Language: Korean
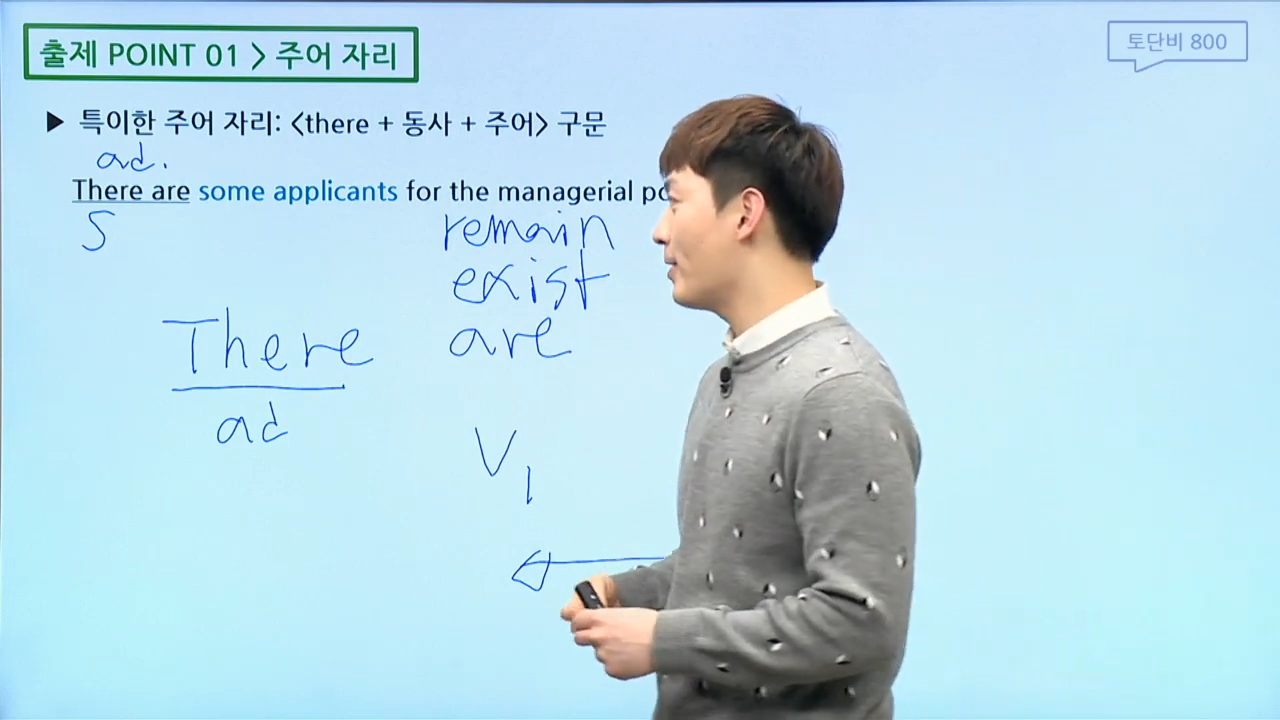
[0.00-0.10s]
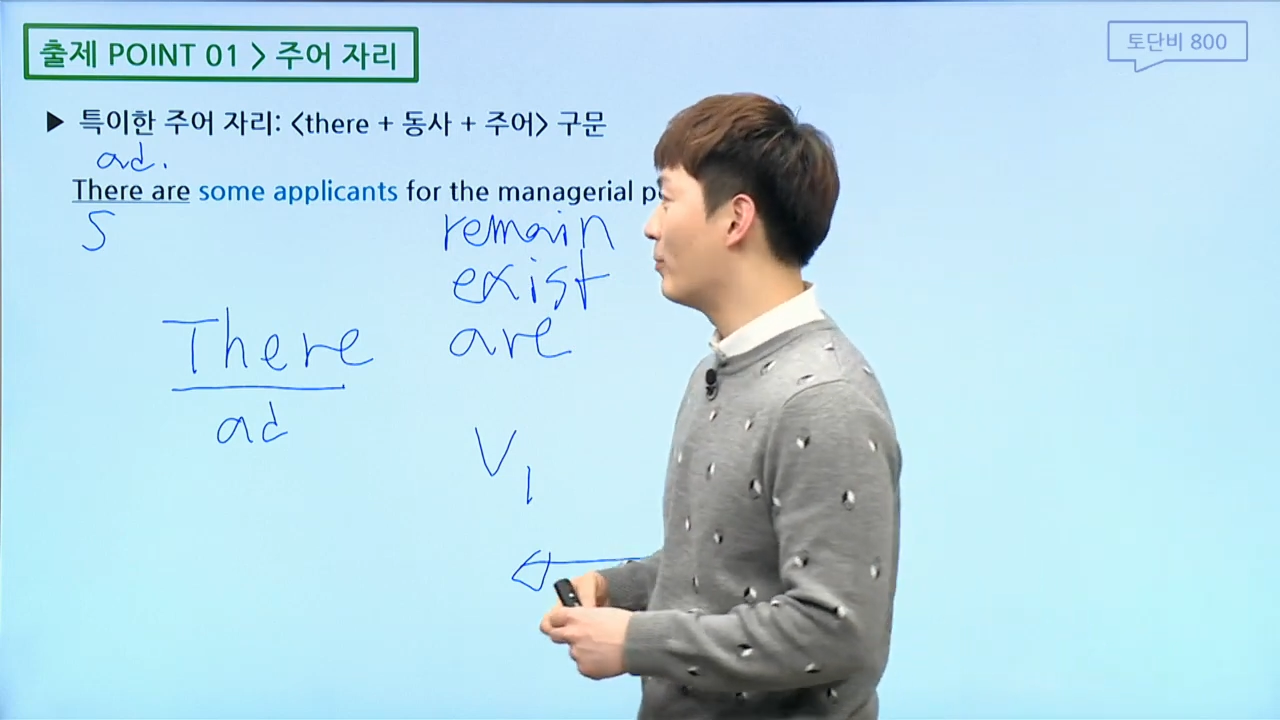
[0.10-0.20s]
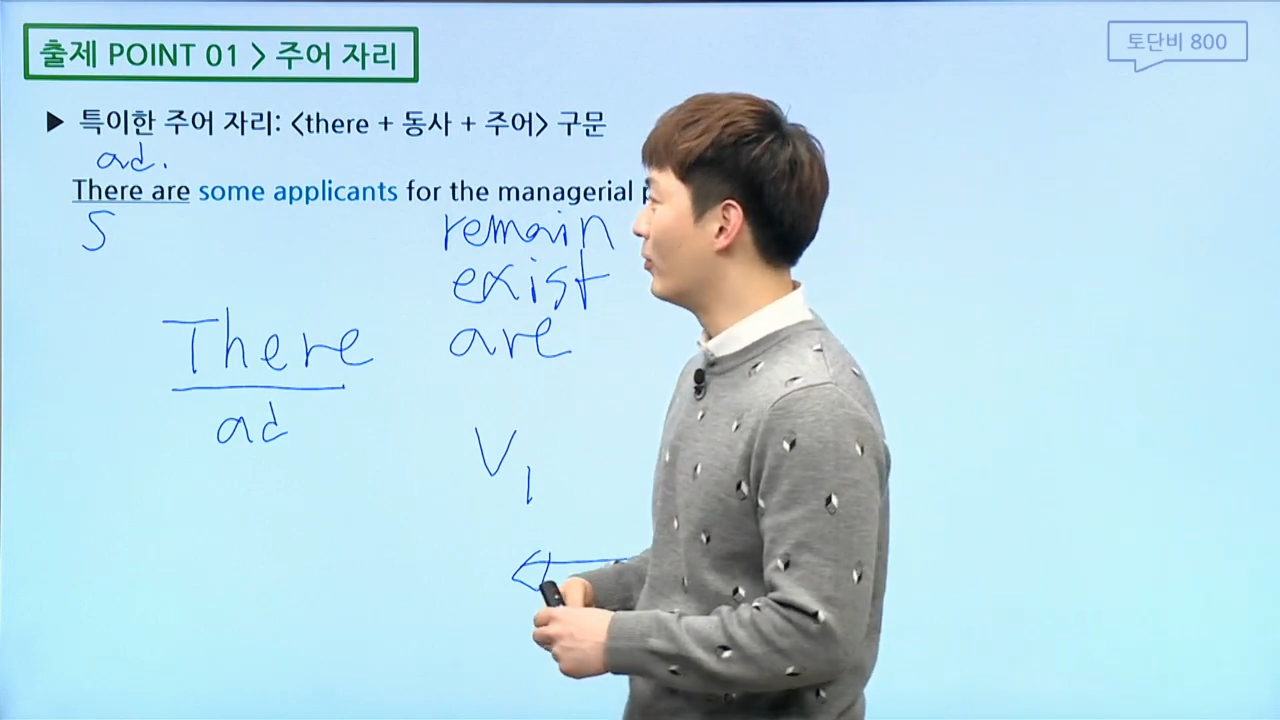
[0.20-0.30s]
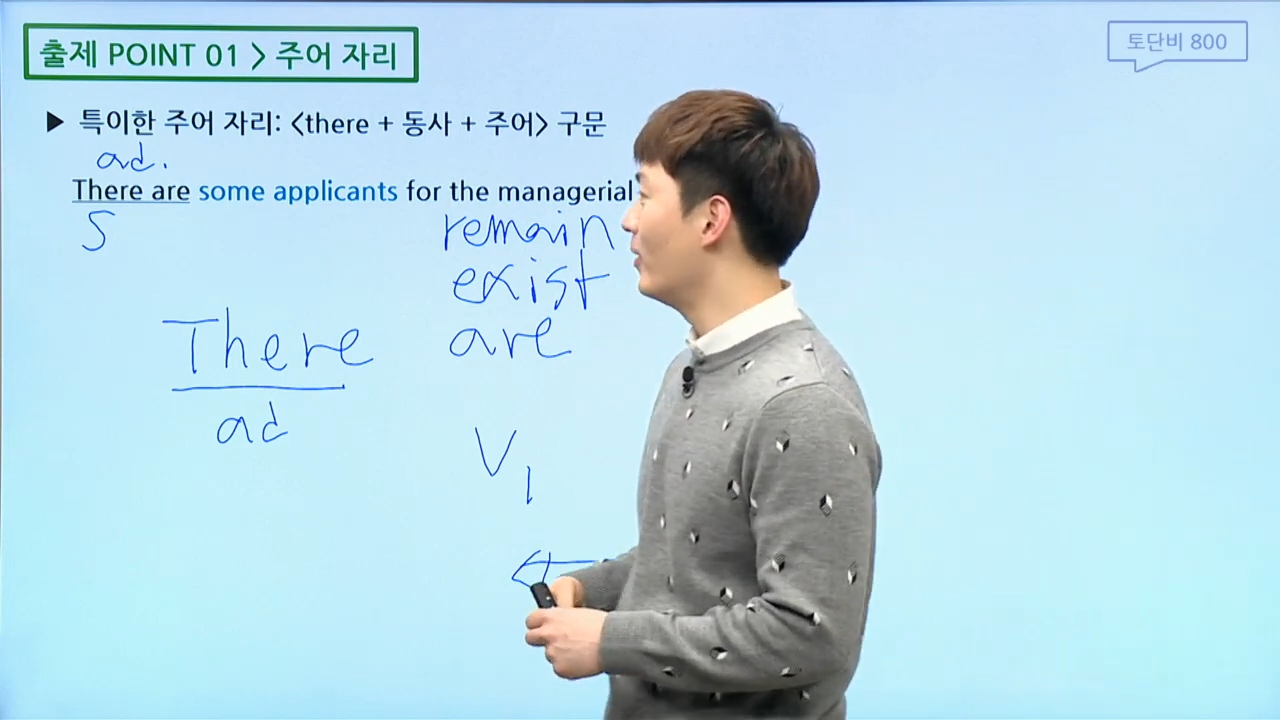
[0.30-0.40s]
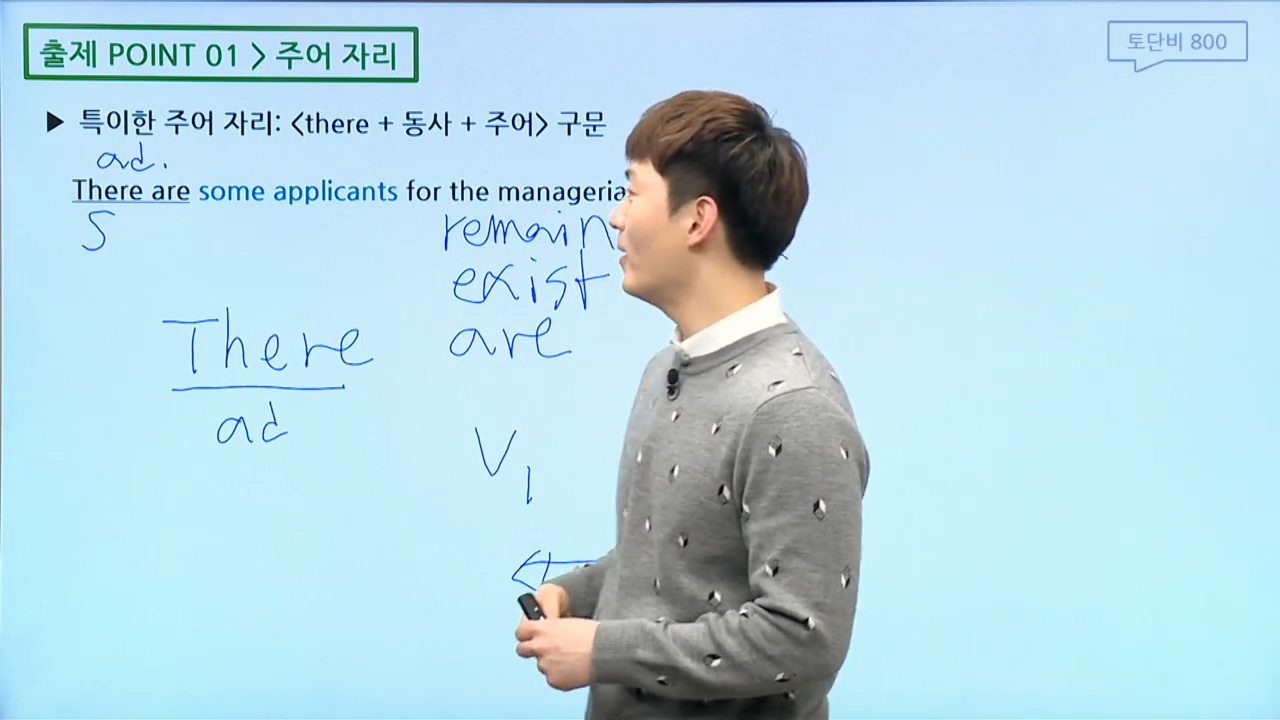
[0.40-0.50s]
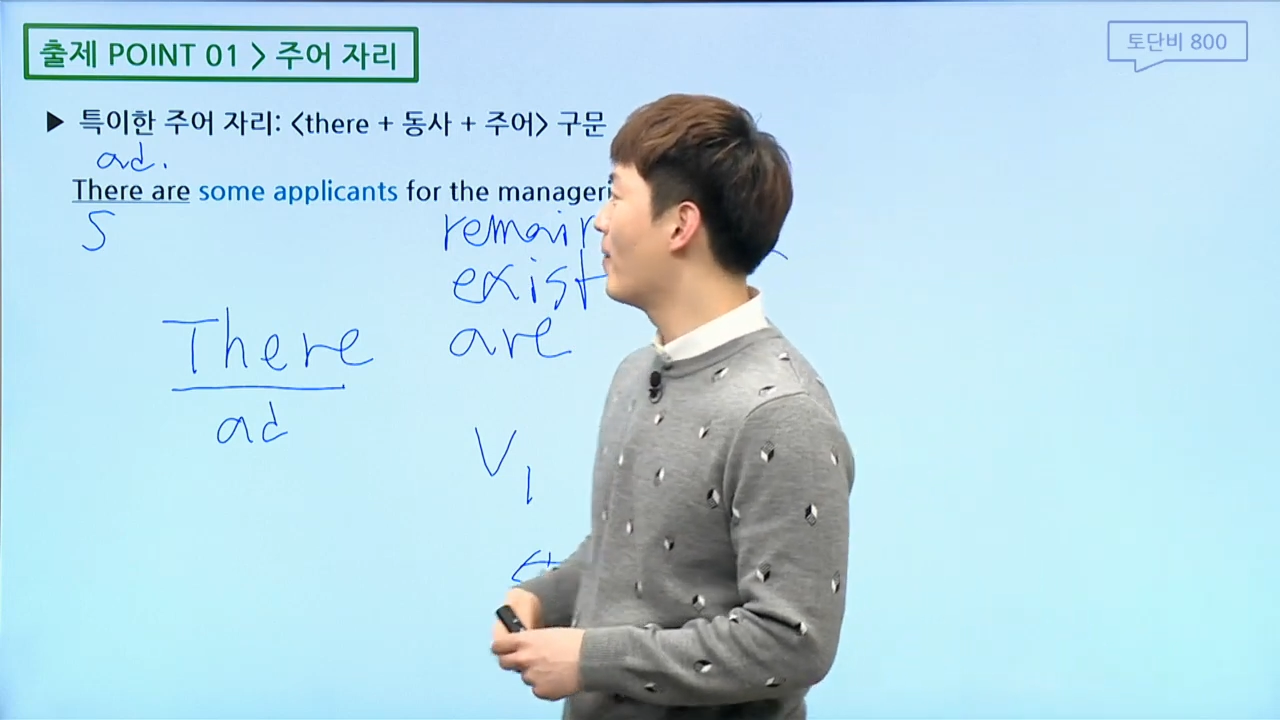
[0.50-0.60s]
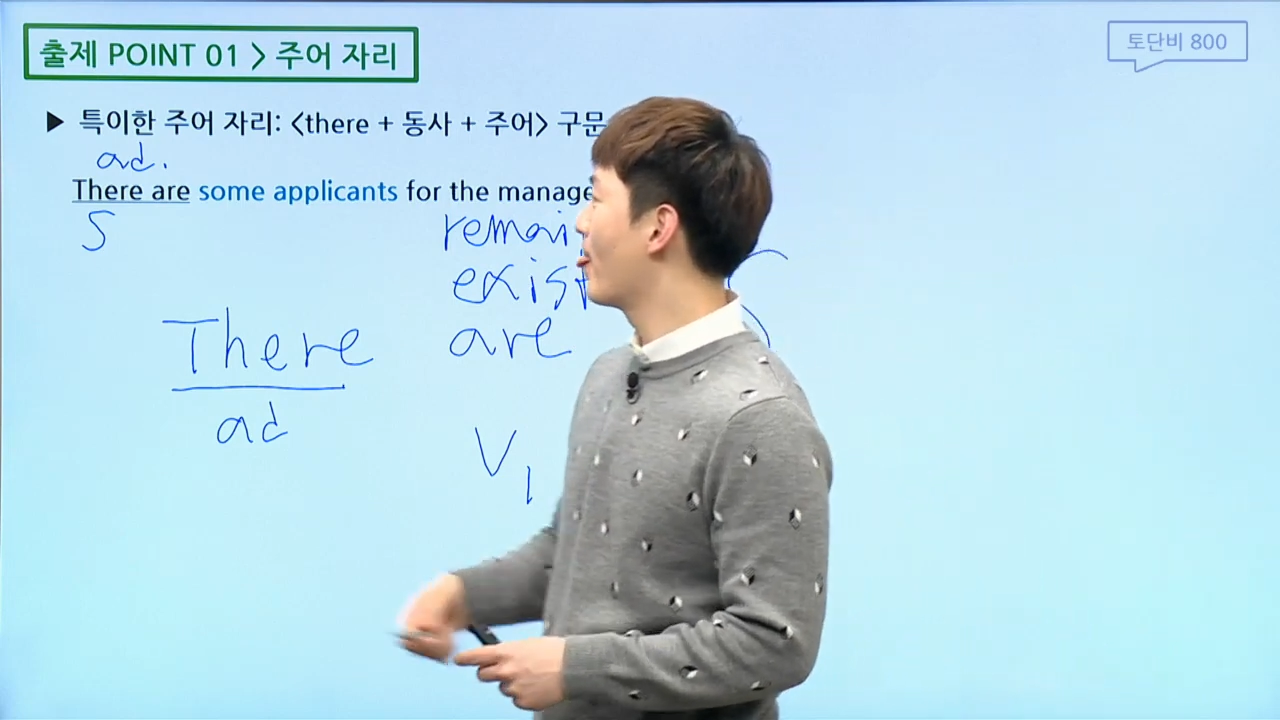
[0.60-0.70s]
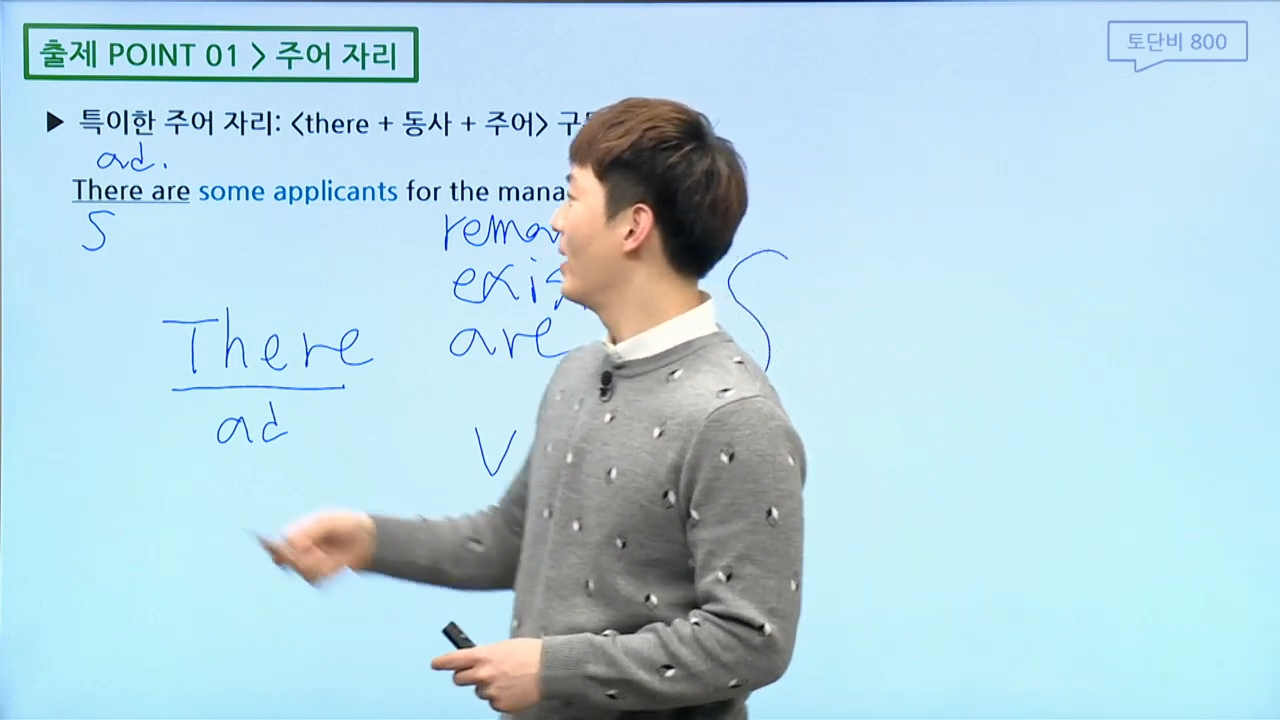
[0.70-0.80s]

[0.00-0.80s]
이 문을